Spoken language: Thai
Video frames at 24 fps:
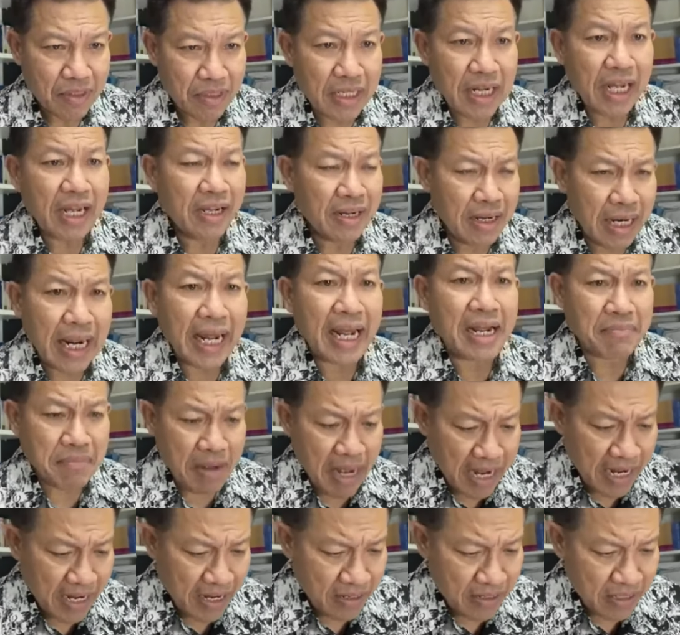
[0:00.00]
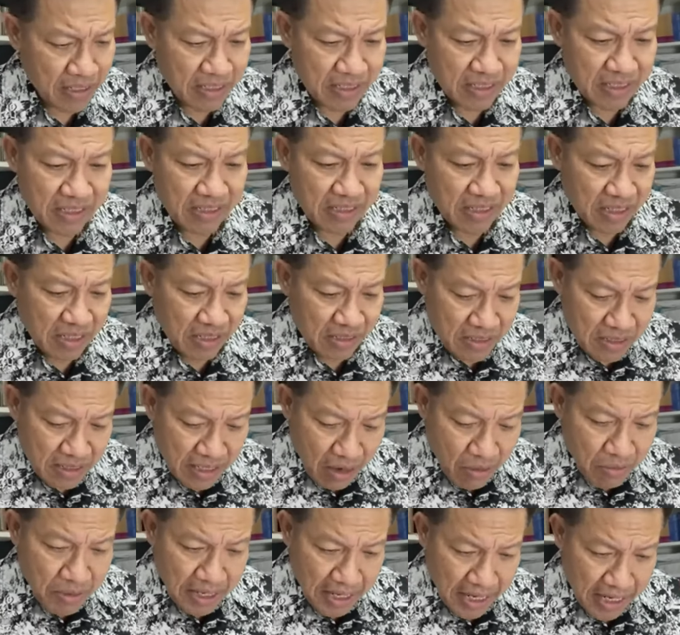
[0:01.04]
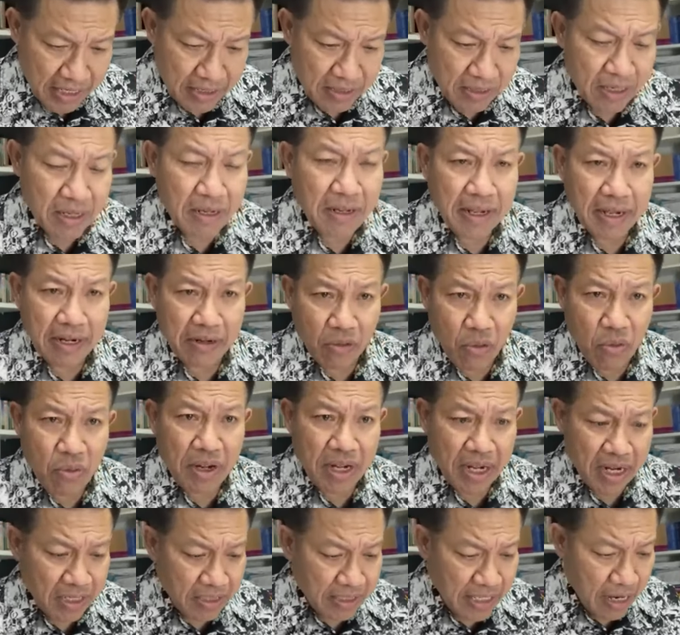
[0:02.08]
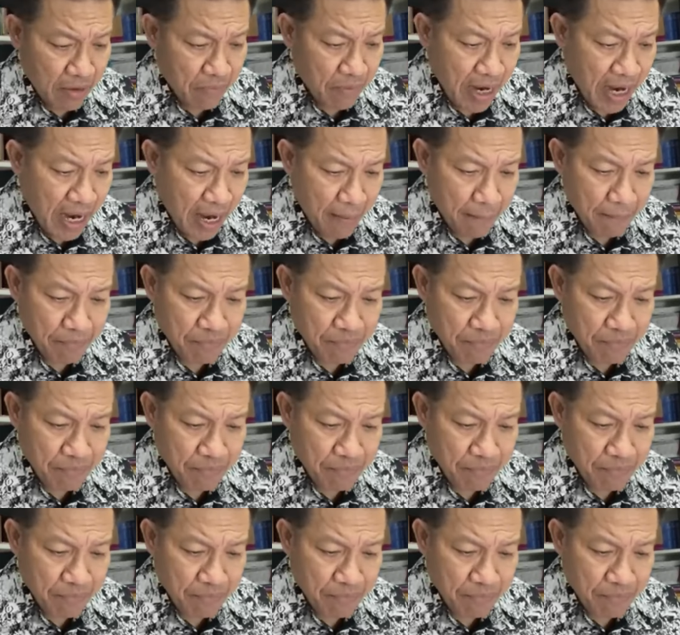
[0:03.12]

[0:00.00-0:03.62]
นะแรงไปคือเราเกลียดอุ้งอิงแต่ว่า